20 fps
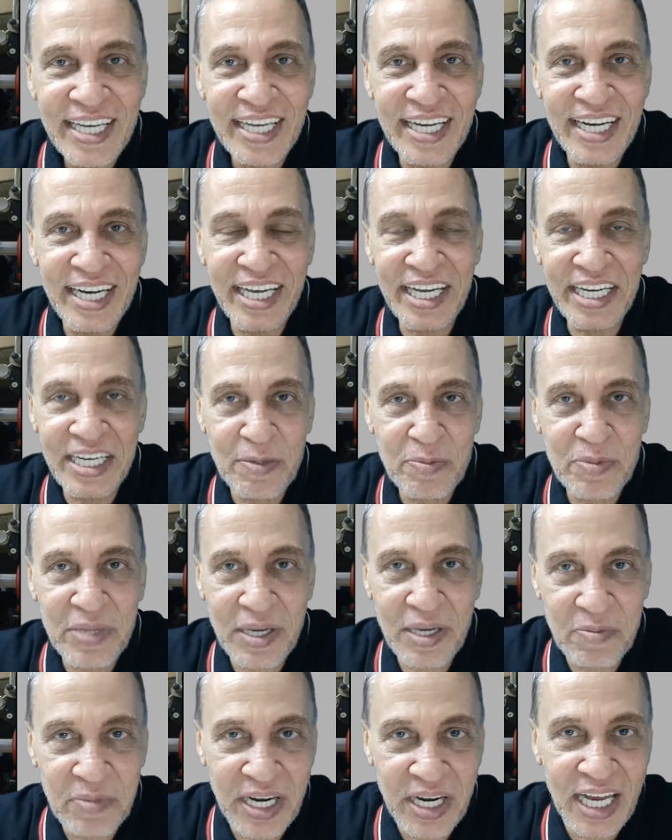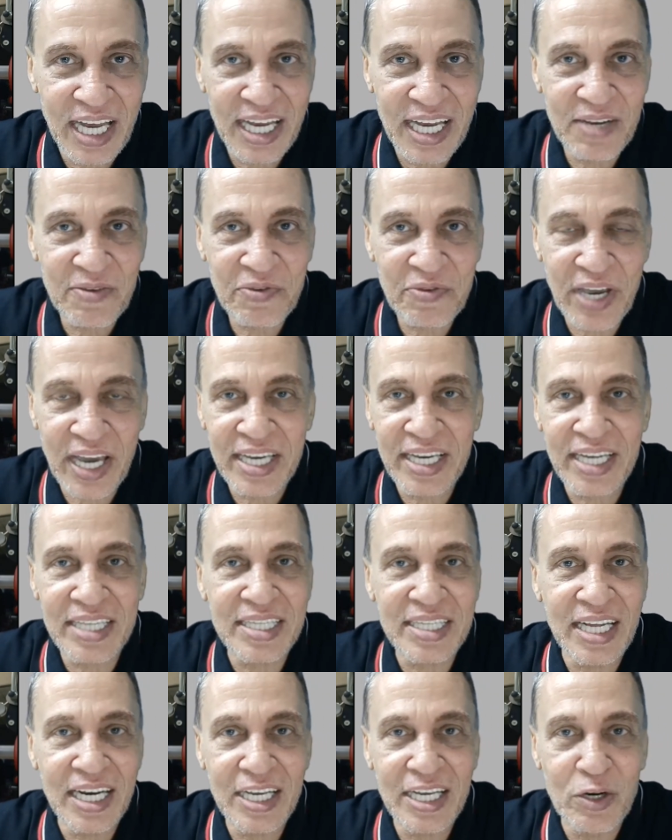اللي احنا بنعملها في
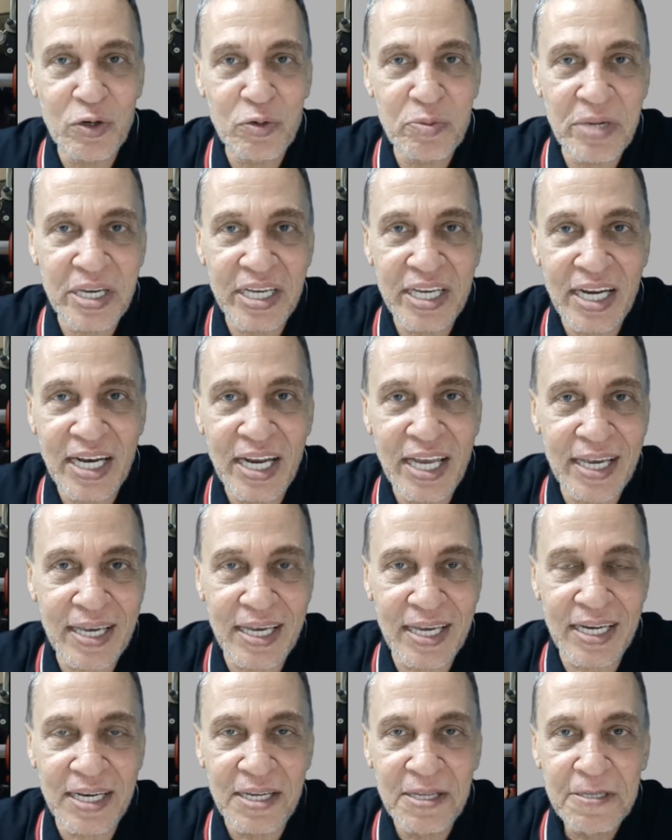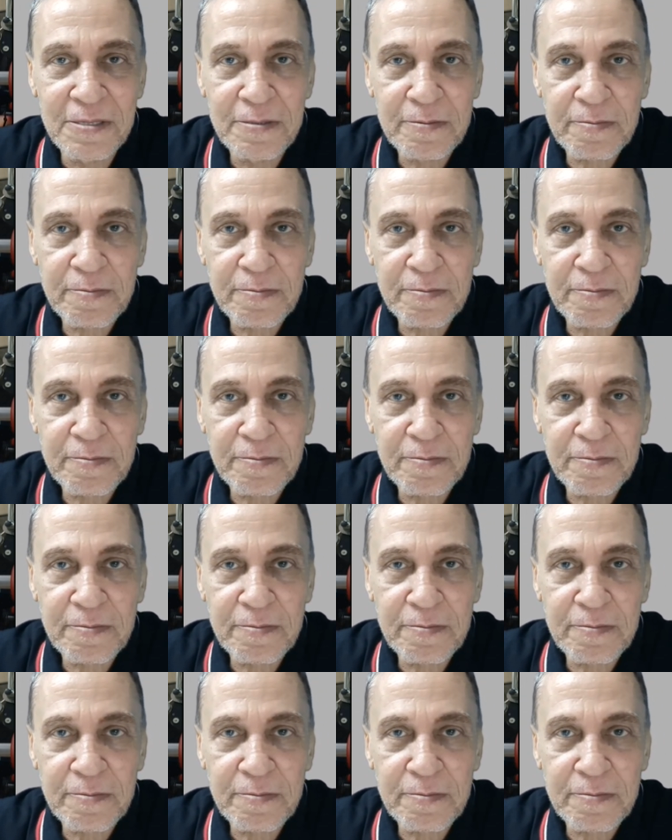حياتنا اليومية لكن